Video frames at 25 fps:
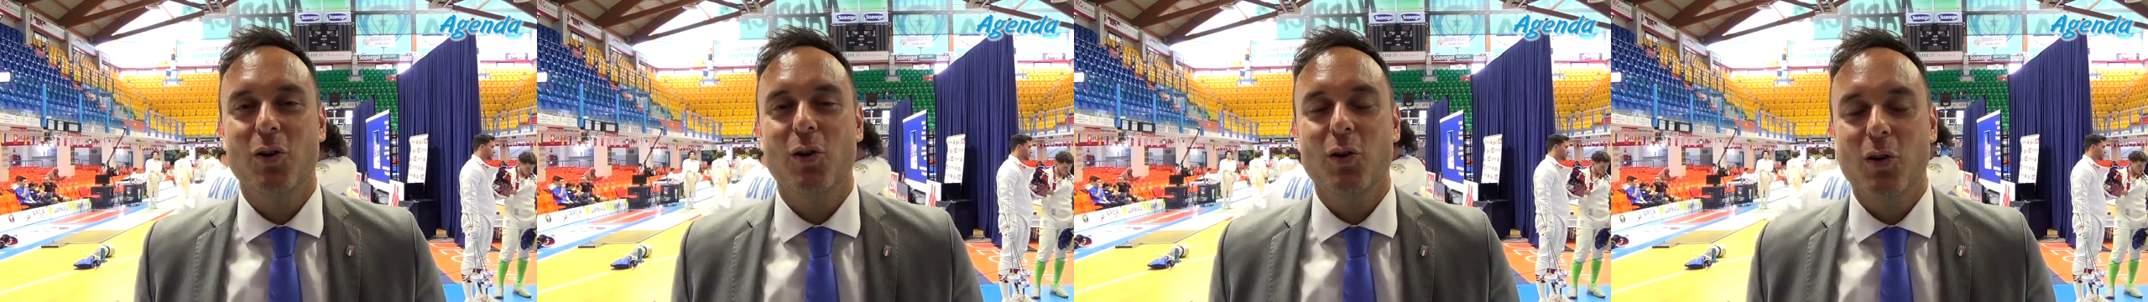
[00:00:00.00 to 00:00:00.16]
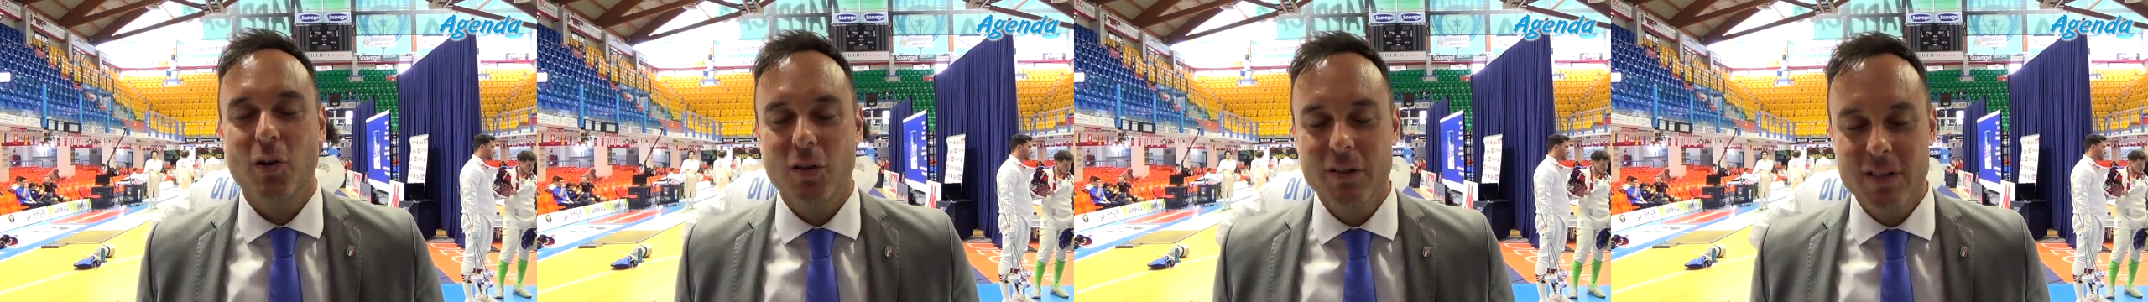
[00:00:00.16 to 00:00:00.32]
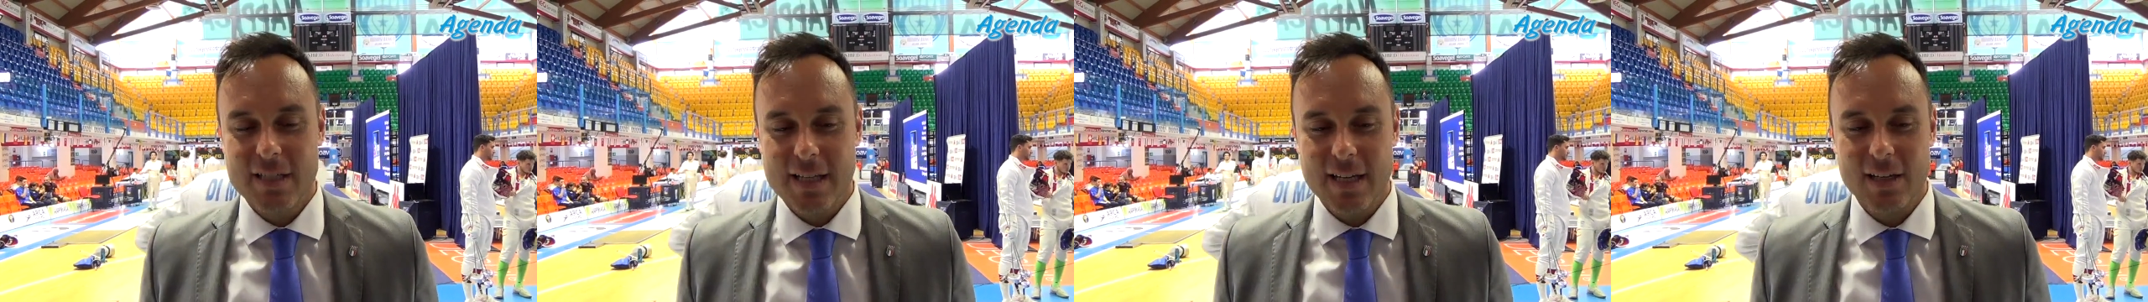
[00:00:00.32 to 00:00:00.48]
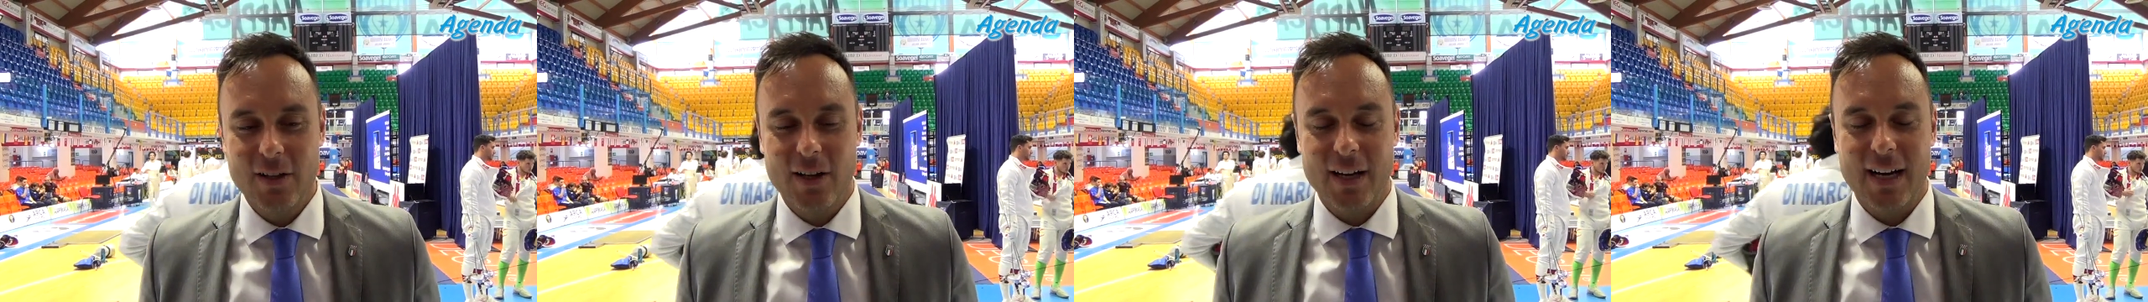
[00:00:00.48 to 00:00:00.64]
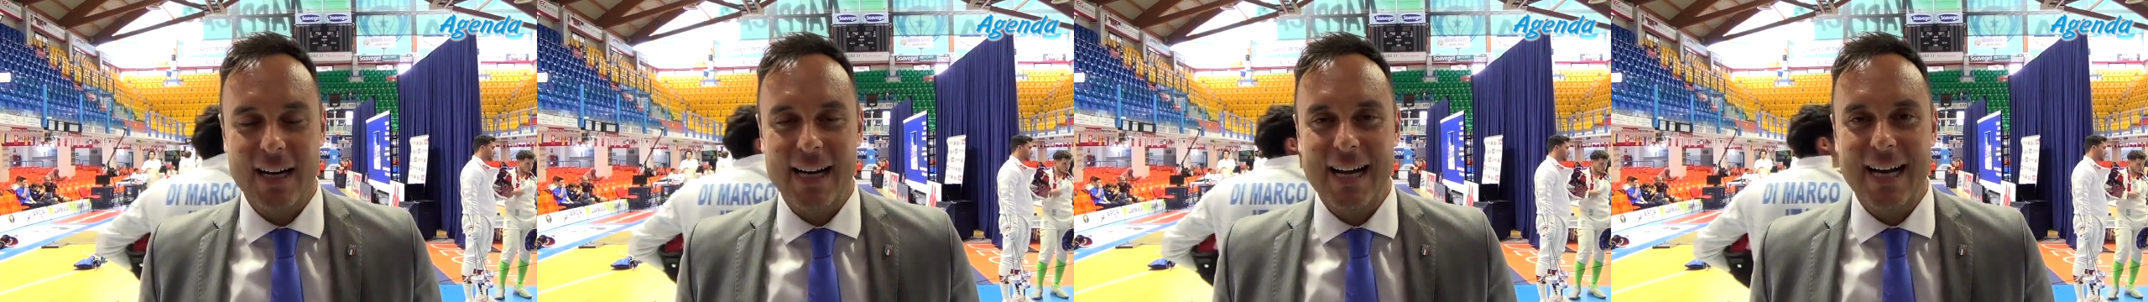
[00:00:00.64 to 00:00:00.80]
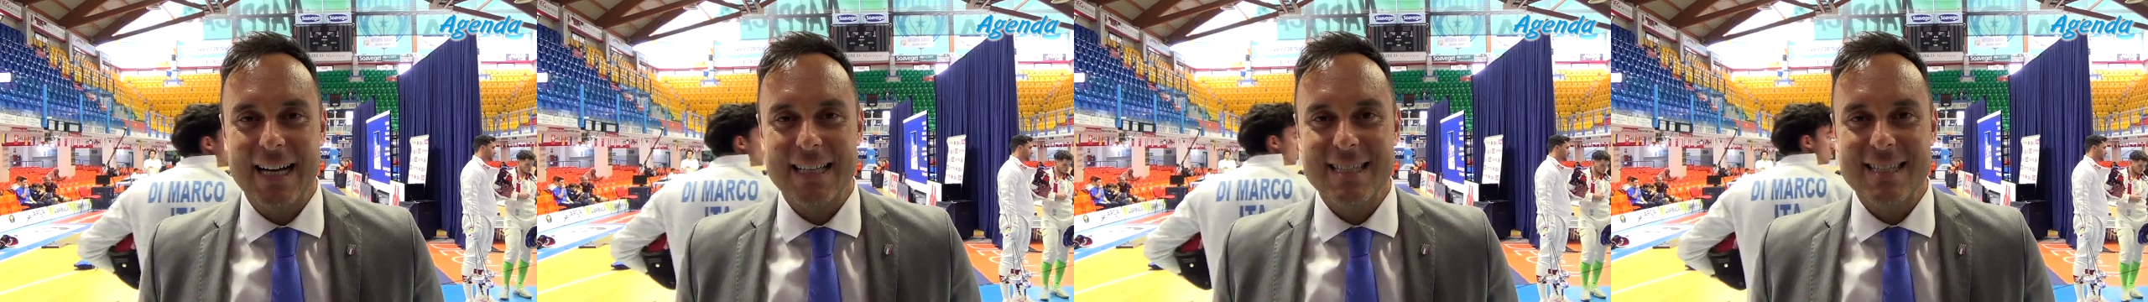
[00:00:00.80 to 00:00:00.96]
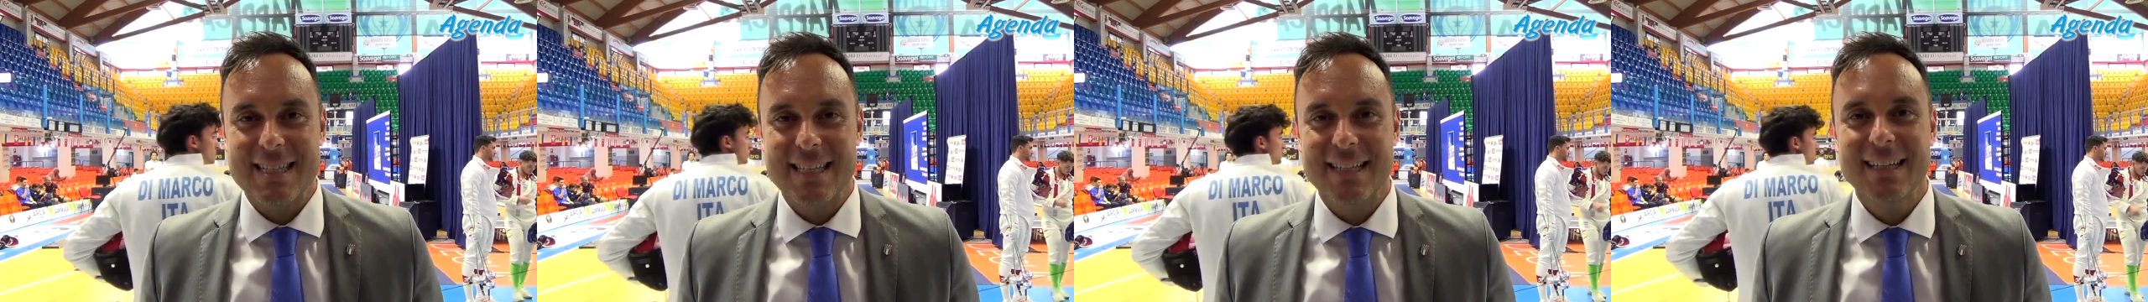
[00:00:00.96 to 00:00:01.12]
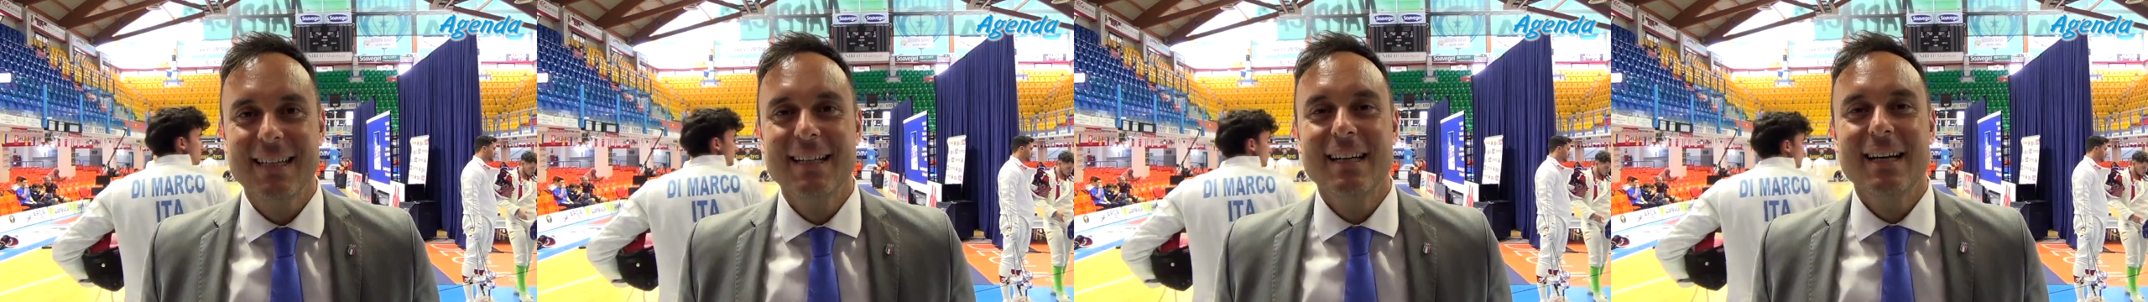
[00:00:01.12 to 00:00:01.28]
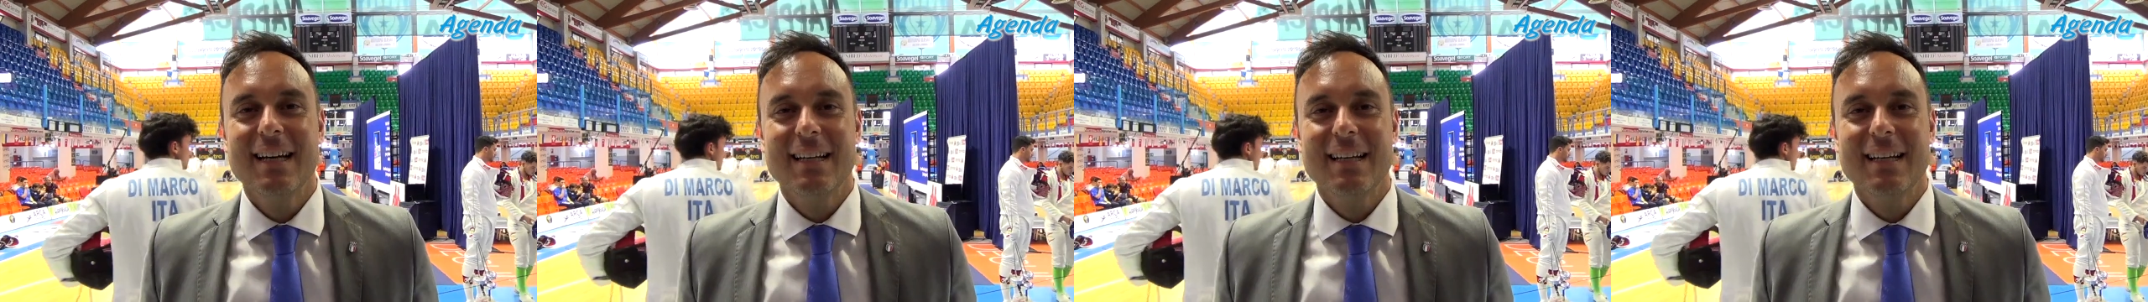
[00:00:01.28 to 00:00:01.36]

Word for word: lo consiglio ai ragazzi,